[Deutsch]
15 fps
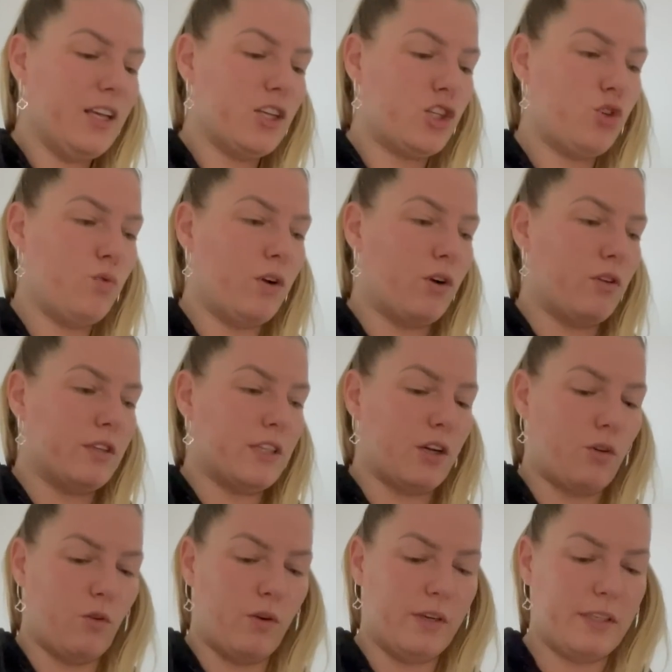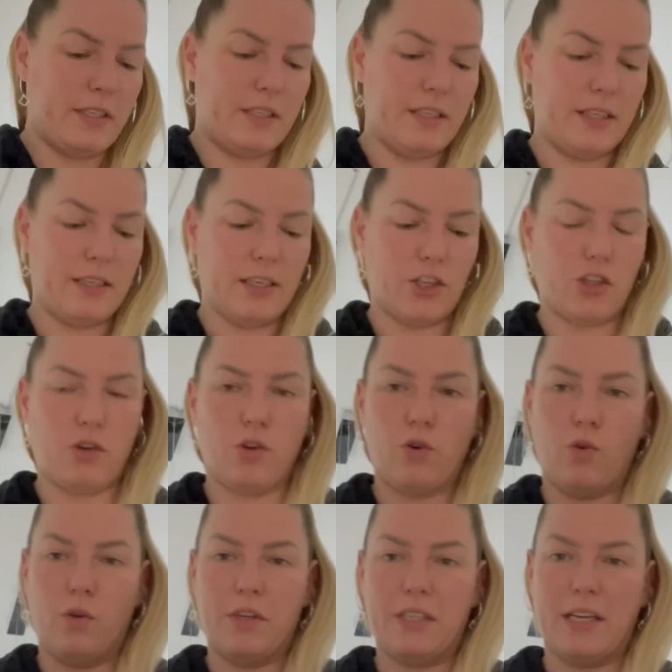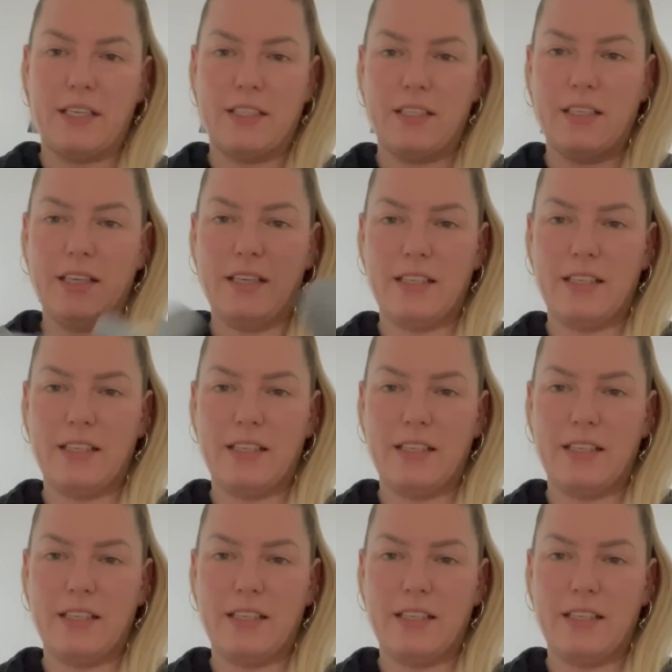Schuhe runtergeholt, die ich ja schon geholt hatte.